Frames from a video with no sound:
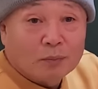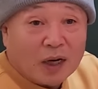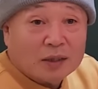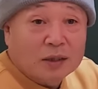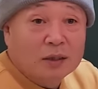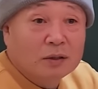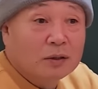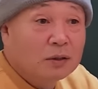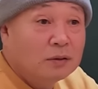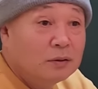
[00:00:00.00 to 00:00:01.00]
막
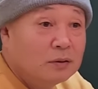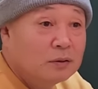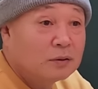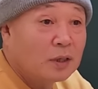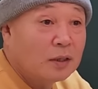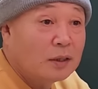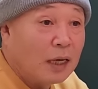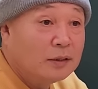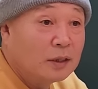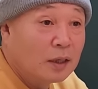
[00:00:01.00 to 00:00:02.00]
질러하는 스타일은
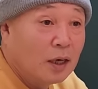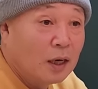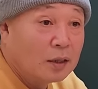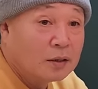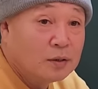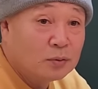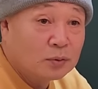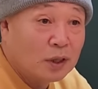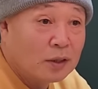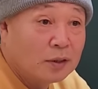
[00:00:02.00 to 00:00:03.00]
아니잖아.
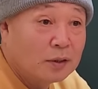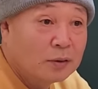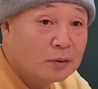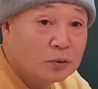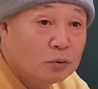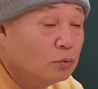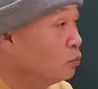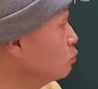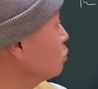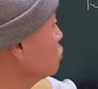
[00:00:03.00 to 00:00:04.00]
실속 차려야 되는
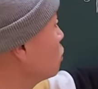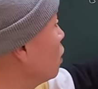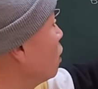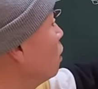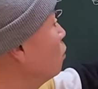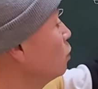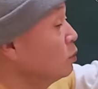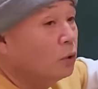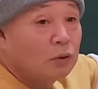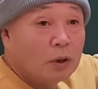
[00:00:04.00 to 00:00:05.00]
그런 저
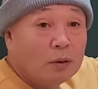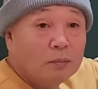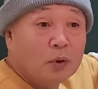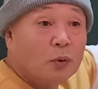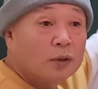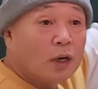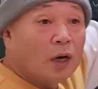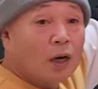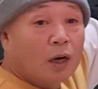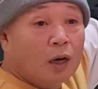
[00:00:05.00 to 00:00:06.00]
올해 태어난
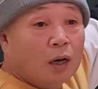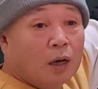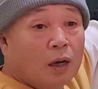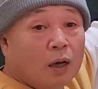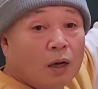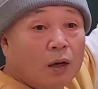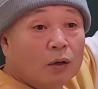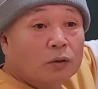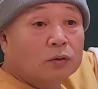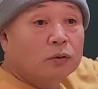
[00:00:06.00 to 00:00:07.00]
병화다.
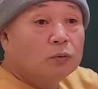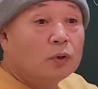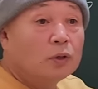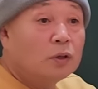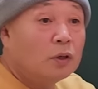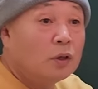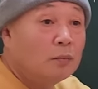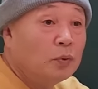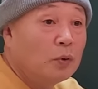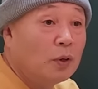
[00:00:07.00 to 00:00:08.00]
그런 올해
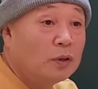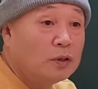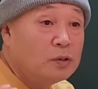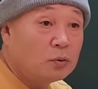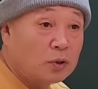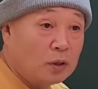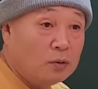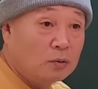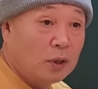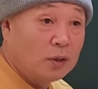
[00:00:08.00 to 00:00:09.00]
태어난 병화는 실속
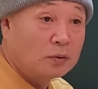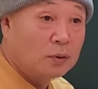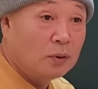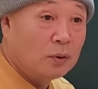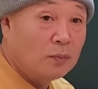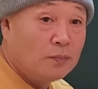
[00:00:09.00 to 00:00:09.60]
차리려고 하겠죠.